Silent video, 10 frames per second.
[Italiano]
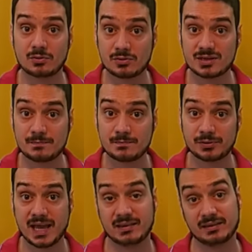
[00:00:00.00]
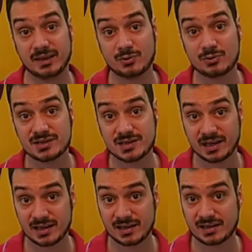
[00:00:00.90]
così potente, così
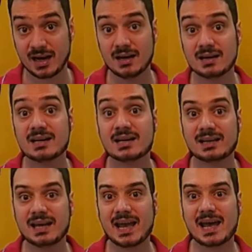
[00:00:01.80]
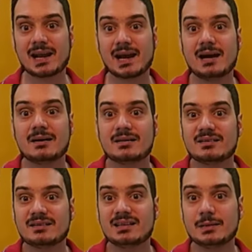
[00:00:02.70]
ricca, che era
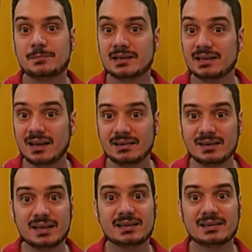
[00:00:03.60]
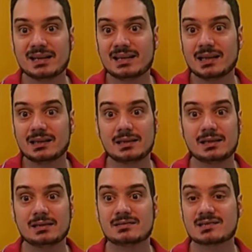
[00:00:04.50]
indipendente dagli
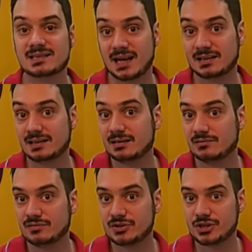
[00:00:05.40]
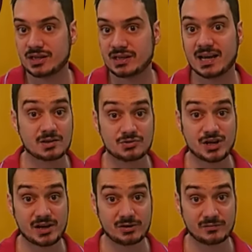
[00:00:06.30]
altri stati vicini.
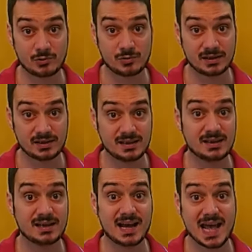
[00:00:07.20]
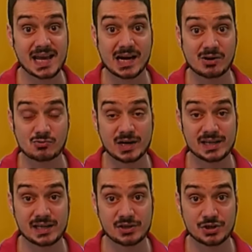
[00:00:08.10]
Genova quindi era
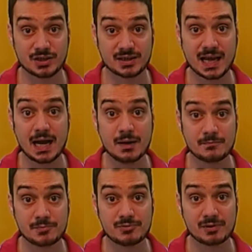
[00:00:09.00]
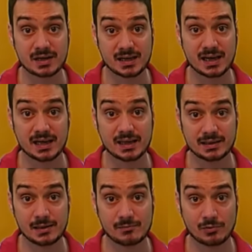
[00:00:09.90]
una delle città più ricche
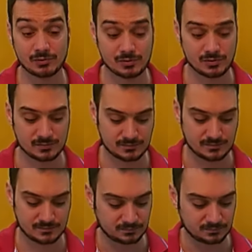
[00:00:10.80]
del mondo.